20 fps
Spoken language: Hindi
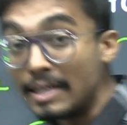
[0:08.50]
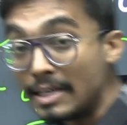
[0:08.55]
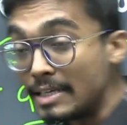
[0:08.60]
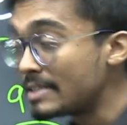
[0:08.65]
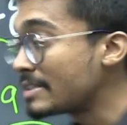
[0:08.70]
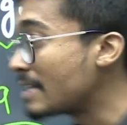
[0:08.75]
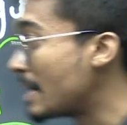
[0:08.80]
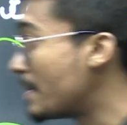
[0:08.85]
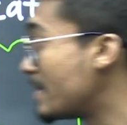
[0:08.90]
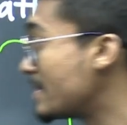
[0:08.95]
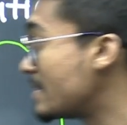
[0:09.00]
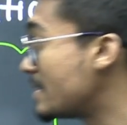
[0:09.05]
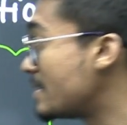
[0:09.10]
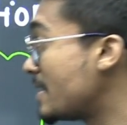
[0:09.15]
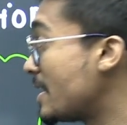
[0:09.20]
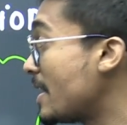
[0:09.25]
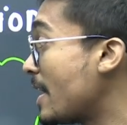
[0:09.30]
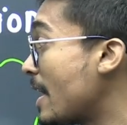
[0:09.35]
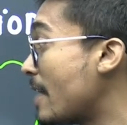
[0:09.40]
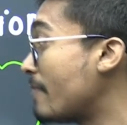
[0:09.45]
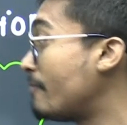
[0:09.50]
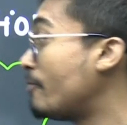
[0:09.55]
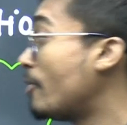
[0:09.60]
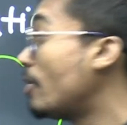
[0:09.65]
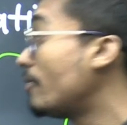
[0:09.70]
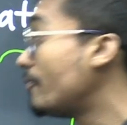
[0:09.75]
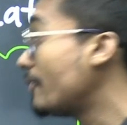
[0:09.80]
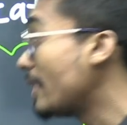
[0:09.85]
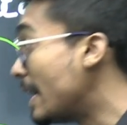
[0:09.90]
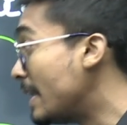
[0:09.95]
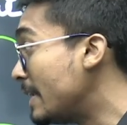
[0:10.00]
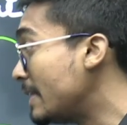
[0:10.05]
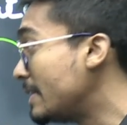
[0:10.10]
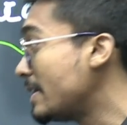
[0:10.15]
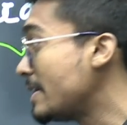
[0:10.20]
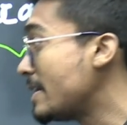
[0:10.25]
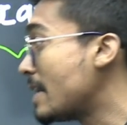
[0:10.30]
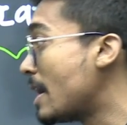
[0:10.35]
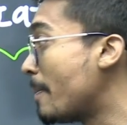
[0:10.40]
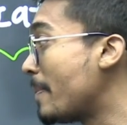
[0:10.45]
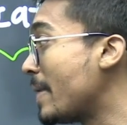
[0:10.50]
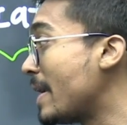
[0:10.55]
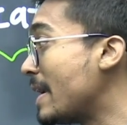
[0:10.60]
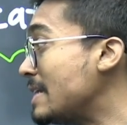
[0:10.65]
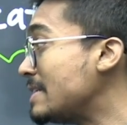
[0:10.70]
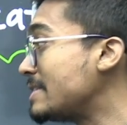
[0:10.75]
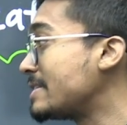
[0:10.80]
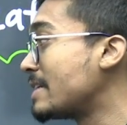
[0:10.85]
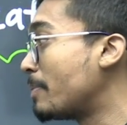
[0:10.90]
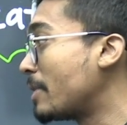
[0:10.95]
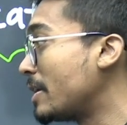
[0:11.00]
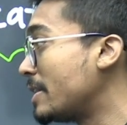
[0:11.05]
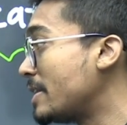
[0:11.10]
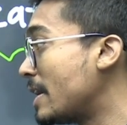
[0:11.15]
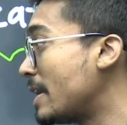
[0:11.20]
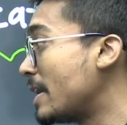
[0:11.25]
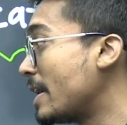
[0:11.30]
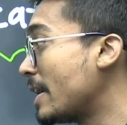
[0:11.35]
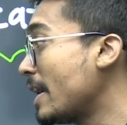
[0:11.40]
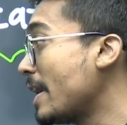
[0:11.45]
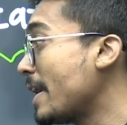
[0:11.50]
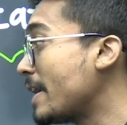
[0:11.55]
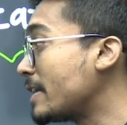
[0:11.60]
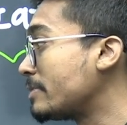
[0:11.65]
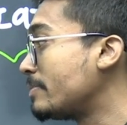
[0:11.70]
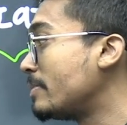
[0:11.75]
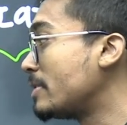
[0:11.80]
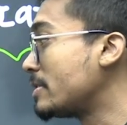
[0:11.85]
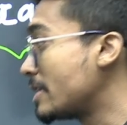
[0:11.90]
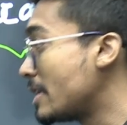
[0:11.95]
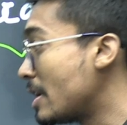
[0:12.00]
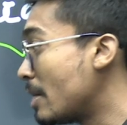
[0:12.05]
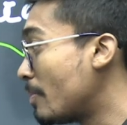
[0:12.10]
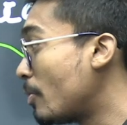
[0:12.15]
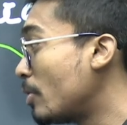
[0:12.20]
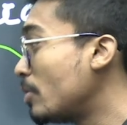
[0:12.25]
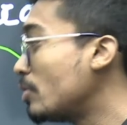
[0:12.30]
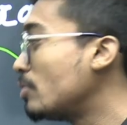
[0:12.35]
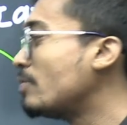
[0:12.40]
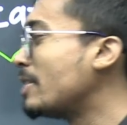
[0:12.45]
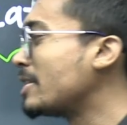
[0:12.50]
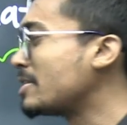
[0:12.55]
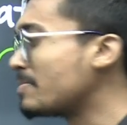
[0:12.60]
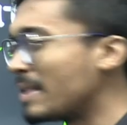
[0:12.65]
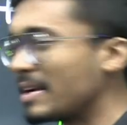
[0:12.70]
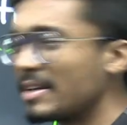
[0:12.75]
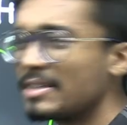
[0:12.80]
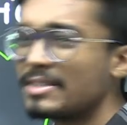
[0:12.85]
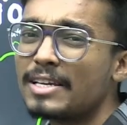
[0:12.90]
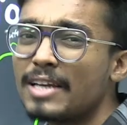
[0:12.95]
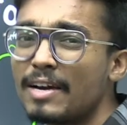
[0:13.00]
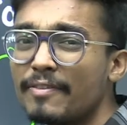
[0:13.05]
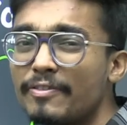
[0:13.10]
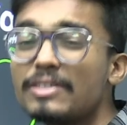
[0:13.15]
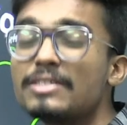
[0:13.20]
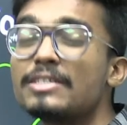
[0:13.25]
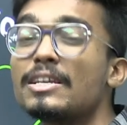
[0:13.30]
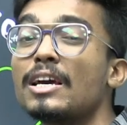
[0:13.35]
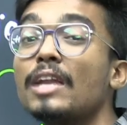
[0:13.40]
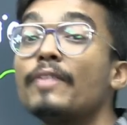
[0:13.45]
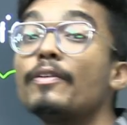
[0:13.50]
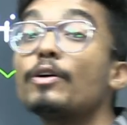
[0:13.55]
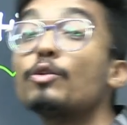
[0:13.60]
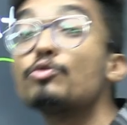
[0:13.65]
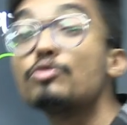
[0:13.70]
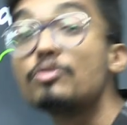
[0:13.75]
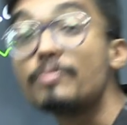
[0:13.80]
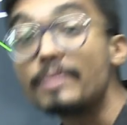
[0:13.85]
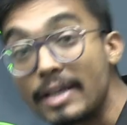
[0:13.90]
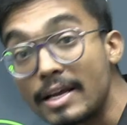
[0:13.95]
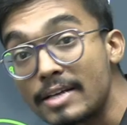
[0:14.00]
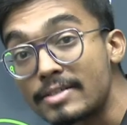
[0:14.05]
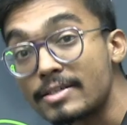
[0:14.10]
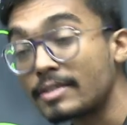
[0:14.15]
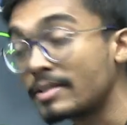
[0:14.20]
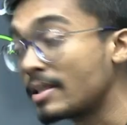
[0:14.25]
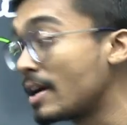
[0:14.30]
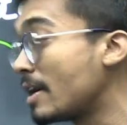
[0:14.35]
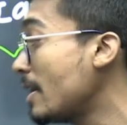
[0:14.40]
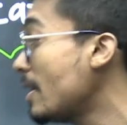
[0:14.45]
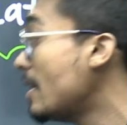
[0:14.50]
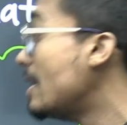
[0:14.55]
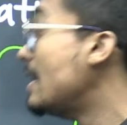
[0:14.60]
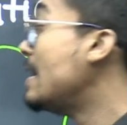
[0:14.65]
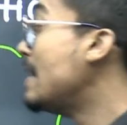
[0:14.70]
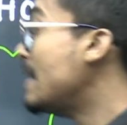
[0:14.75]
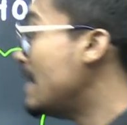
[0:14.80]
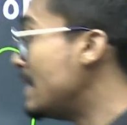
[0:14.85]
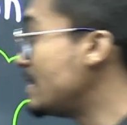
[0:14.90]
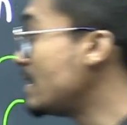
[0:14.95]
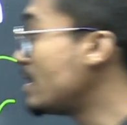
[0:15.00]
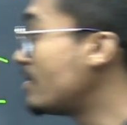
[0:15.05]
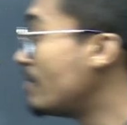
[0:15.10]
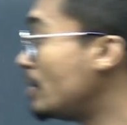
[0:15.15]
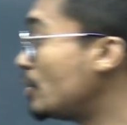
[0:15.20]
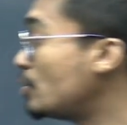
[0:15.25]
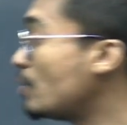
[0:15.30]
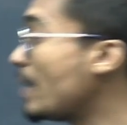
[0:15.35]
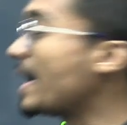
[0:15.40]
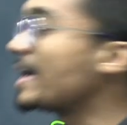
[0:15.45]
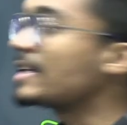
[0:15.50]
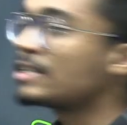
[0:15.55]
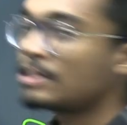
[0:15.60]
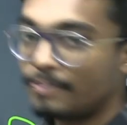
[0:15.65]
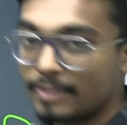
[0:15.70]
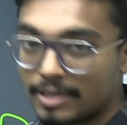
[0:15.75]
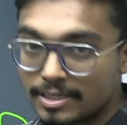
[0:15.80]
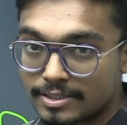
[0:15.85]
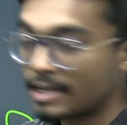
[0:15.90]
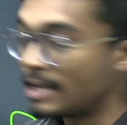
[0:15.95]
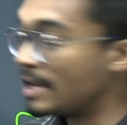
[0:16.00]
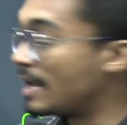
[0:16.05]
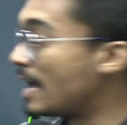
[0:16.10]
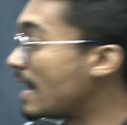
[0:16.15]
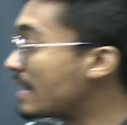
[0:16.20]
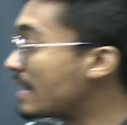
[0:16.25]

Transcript: इस टाइप का जैसे कि एफ ऑफ एनीथिंग यहाँ पे इस टाइप का दिया रहेगा एक्स प्लस के अपॉन टू एक्स माइनस के या फिर इसके अलावा कुछ भी रह सकता है इज इक्वल टू एक्स प्लस ए